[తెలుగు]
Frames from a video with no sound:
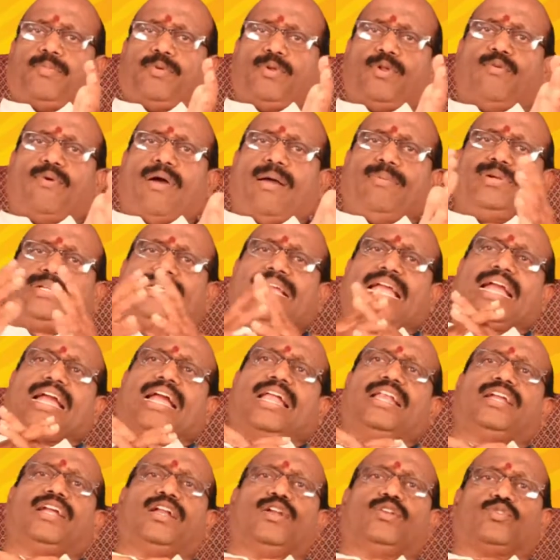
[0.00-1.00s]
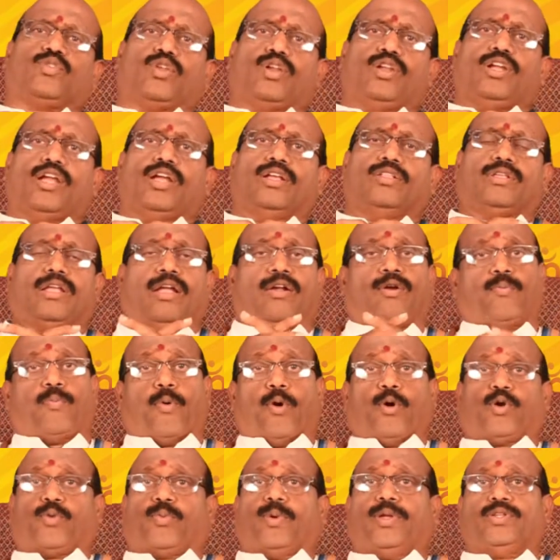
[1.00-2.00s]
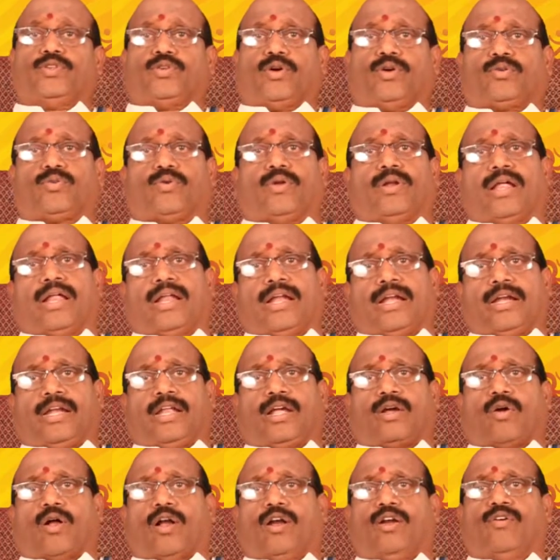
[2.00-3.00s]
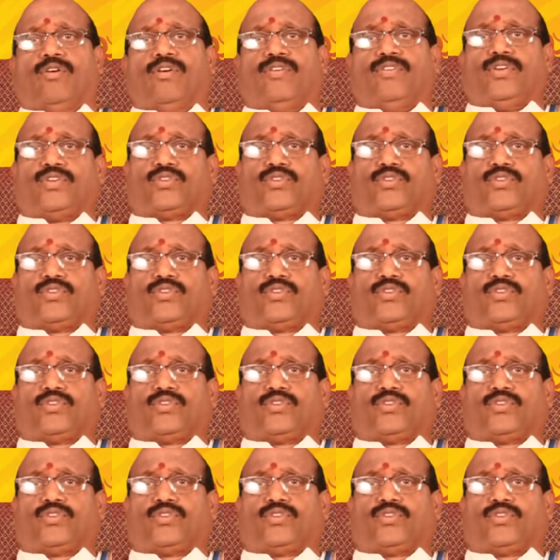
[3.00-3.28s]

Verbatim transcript: నువ్వు అభిషేకానికి ఎడుతున్నావు ఏం పొట్టు పంచి కట్టుకున్నానండి కొండ